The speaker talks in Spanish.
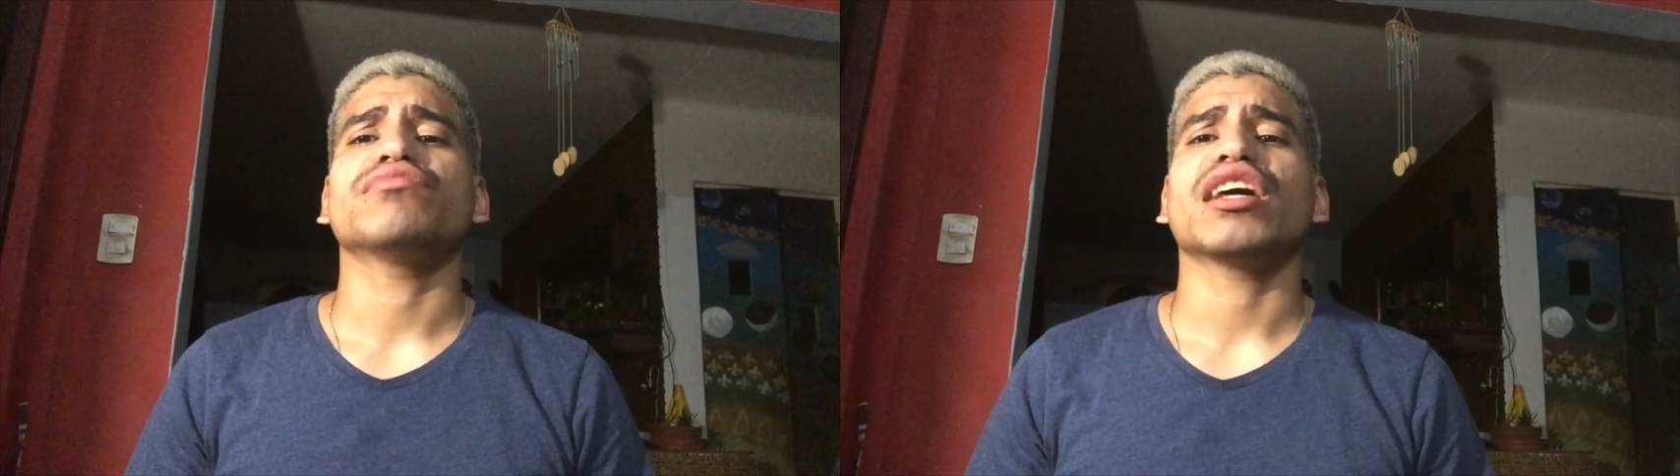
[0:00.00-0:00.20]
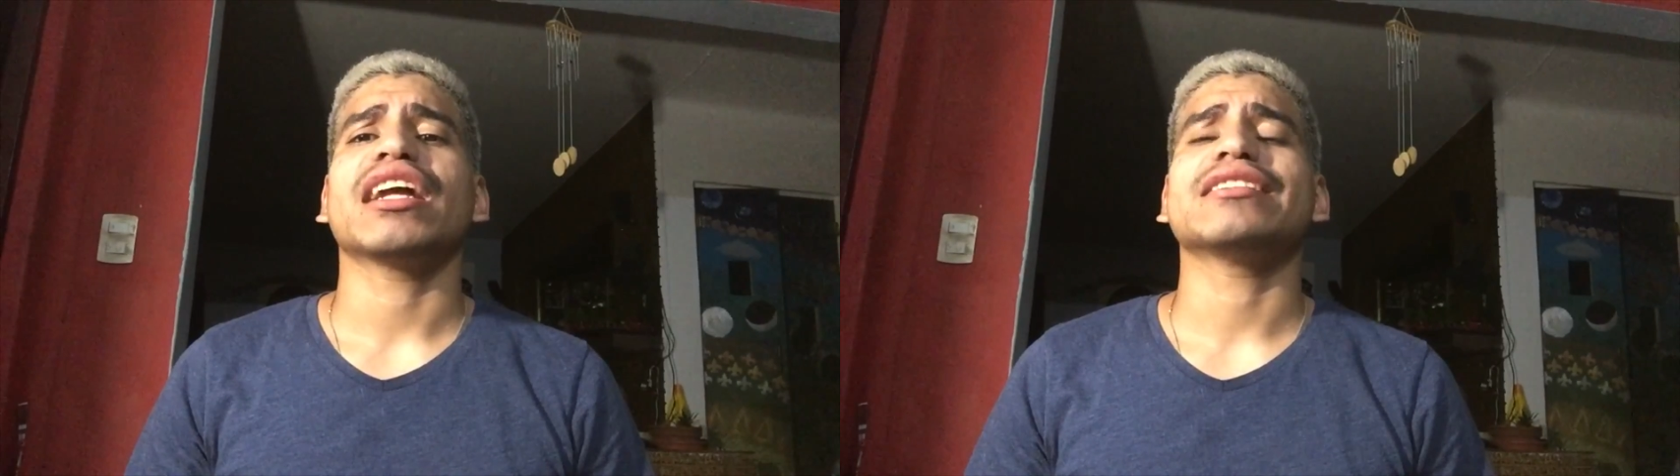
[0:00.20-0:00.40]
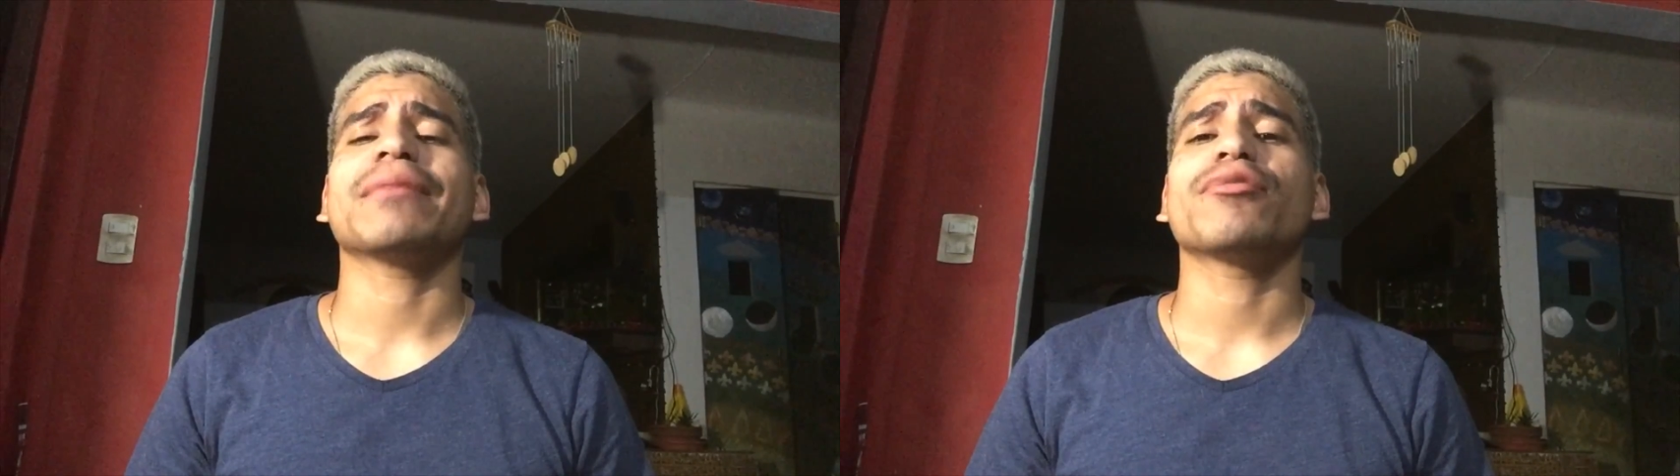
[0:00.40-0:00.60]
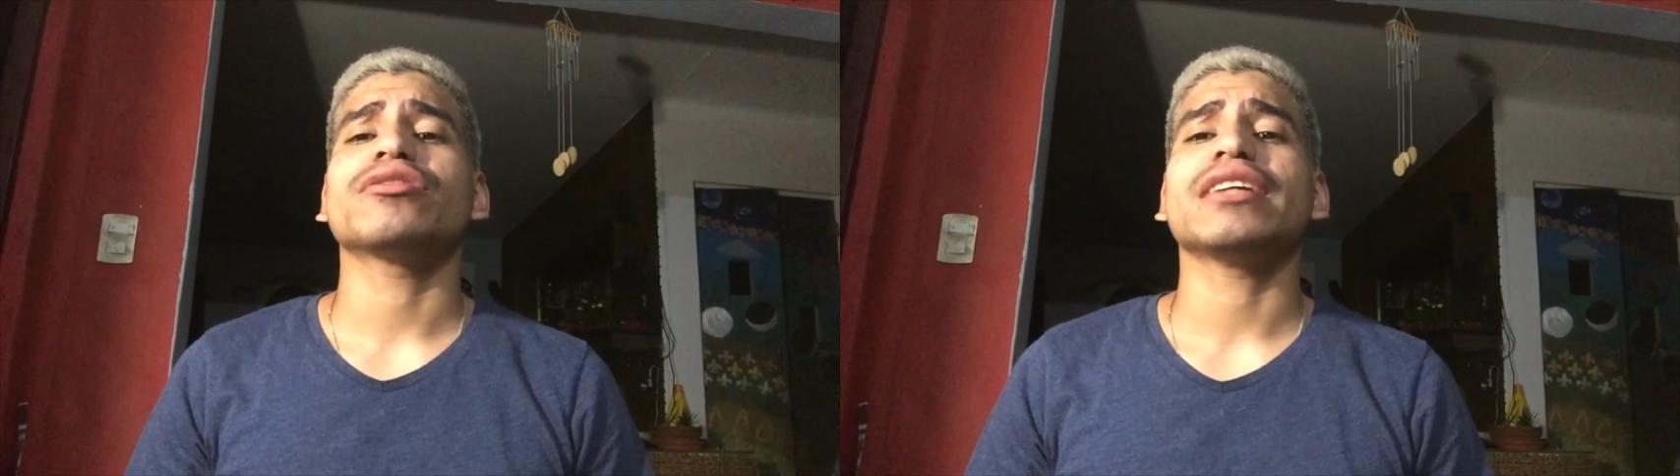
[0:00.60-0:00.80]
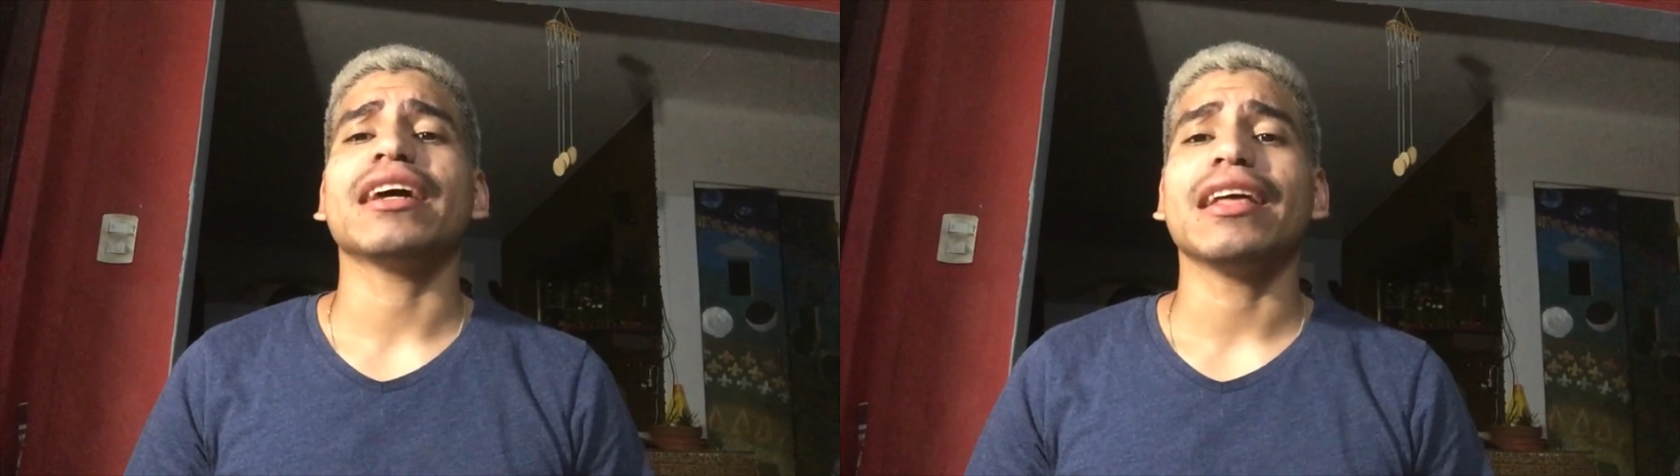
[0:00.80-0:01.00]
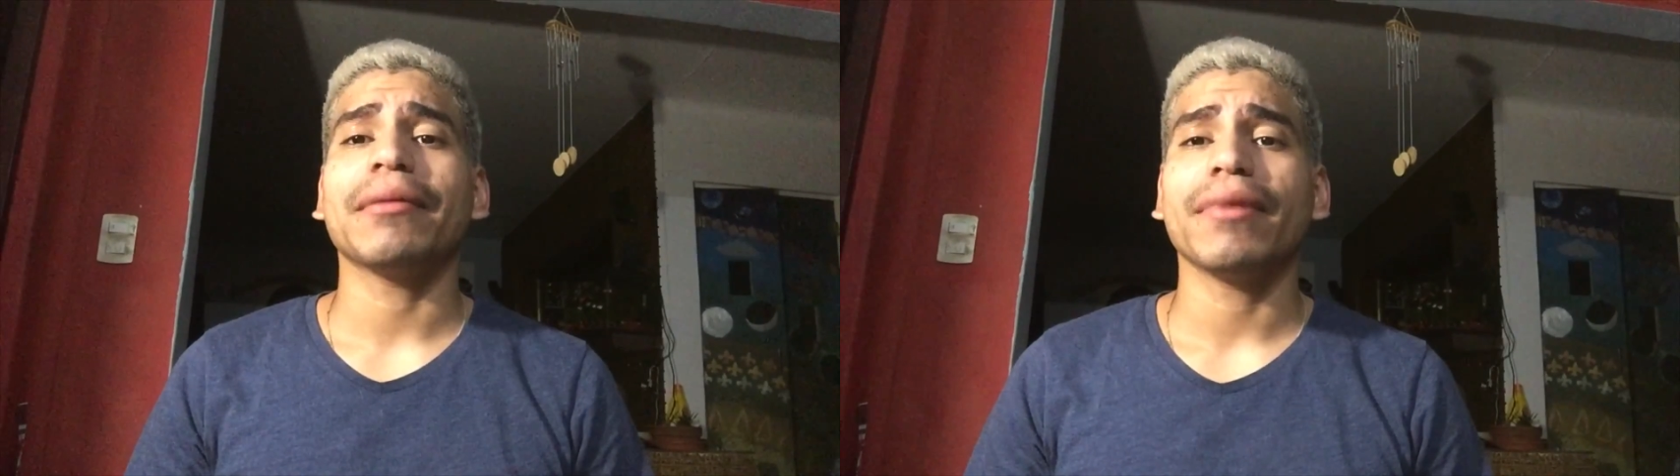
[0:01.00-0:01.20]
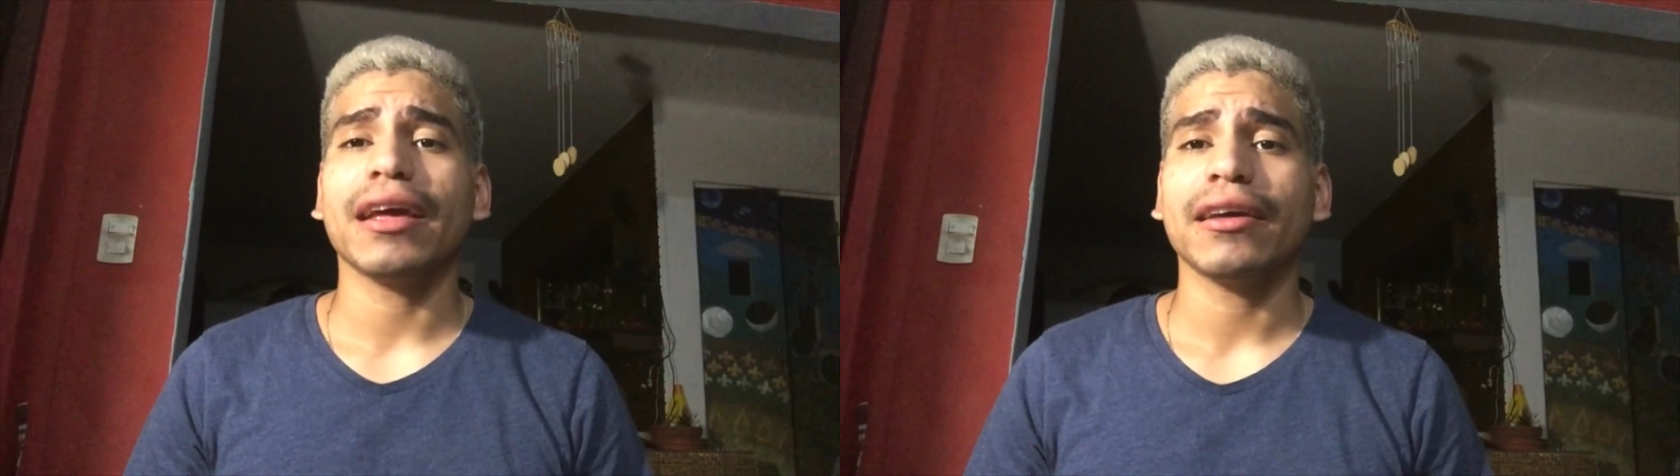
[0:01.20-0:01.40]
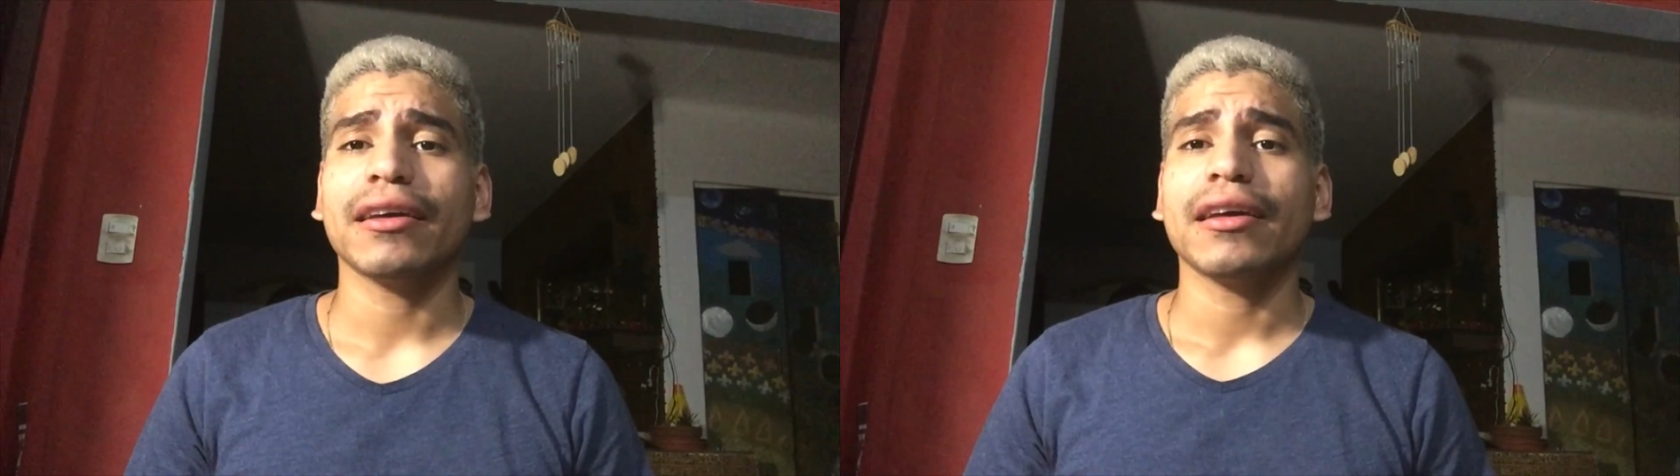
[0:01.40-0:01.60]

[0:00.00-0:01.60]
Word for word: Gracias por seguirme,